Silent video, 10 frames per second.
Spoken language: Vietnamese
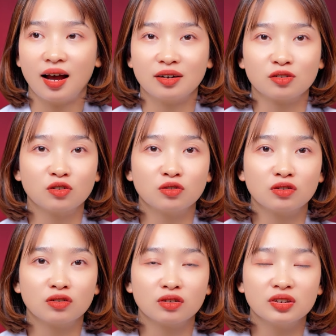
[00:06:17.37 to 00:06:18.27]

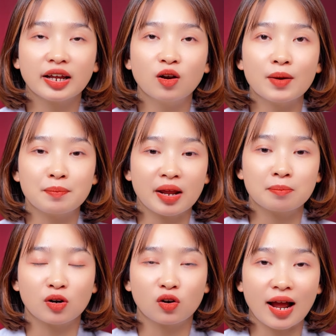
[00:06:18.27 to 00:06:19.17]
những cái loại men
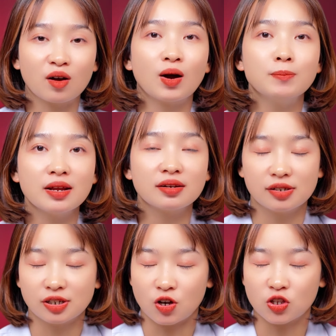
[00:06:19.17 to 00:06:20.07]
mà nó cao cấp ấy
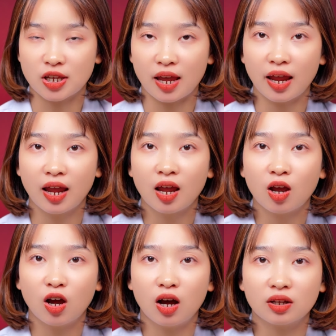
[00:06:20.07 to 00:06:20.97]
thì nó sẽ
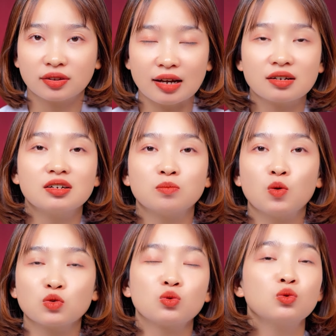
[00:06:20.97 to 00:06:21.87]
tăng cường
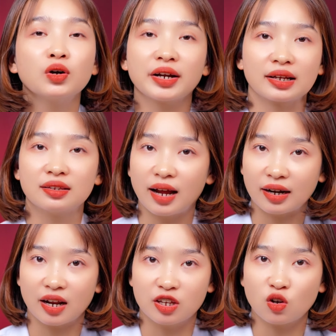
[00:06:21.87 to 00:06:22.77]
bổ sung luôn cả cái thức
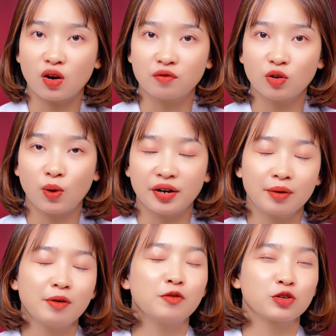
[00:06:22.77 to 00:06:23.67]
ăn đấy cho cái vi khuẩn
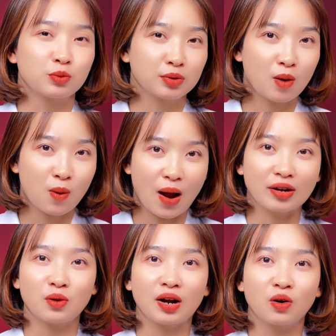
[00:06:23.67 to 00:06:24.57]
đấy, và chúng ta
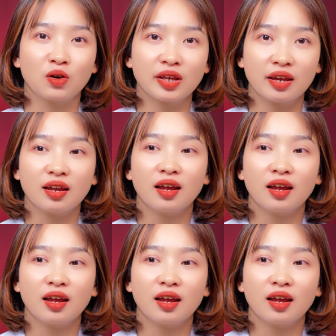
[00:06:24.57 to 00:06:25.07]
hoàn toàn có thể